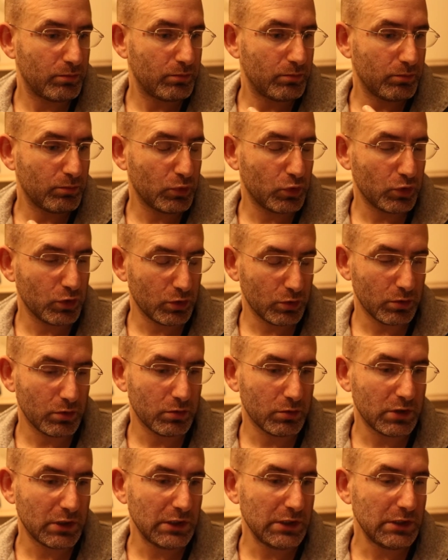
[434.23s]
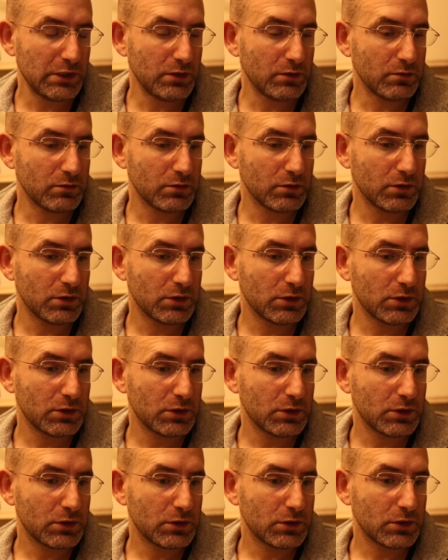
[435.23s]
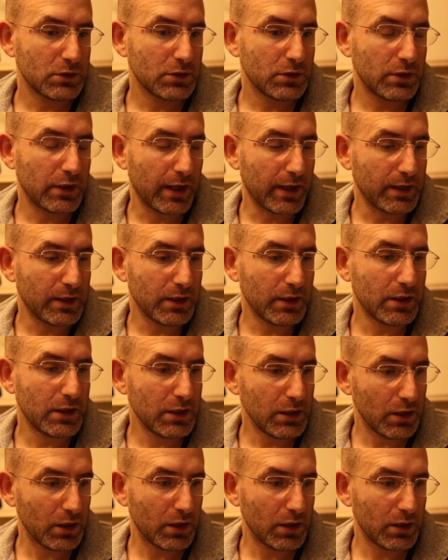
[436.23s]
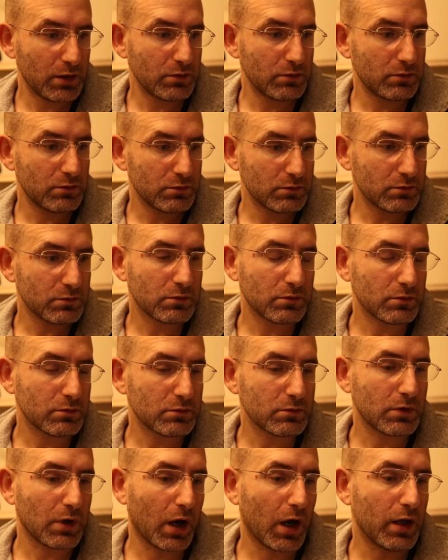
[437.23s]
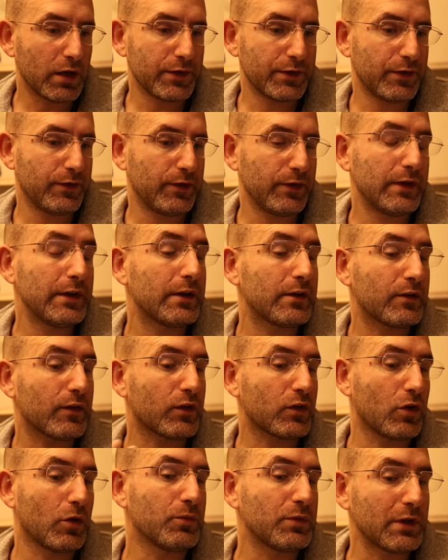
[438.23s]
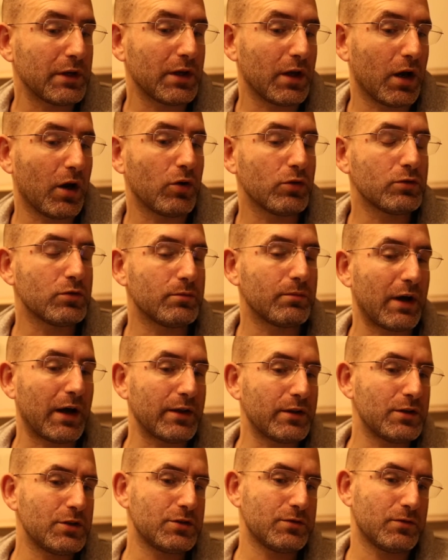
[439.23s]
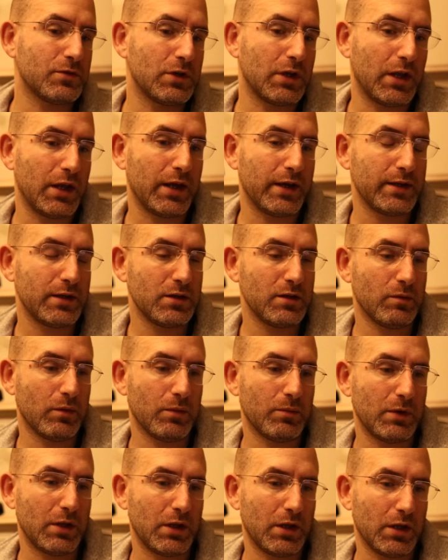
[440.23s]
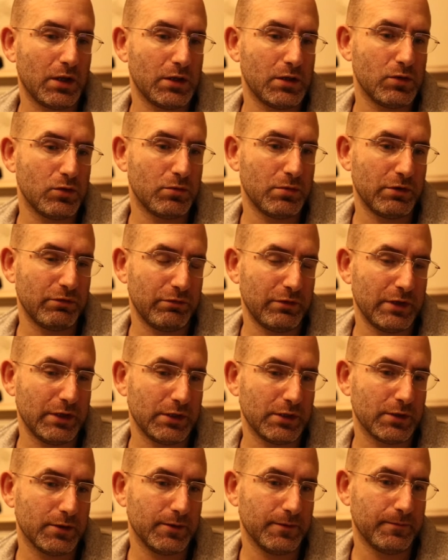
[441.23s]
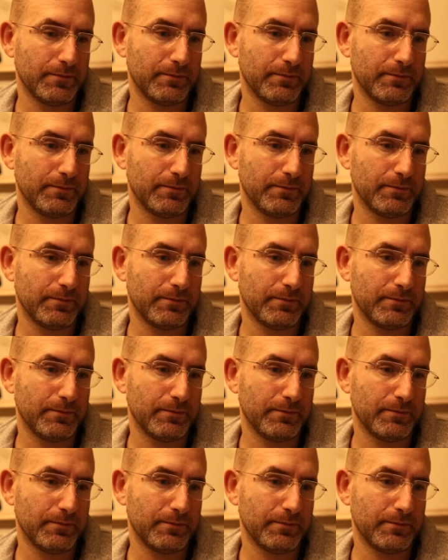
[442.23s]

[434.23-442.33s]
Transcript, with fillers: Psychologie, der Energieheilung, alle diese Dinge. Das kommt dann automatisch von alleine immer mehr an die Oberfläche.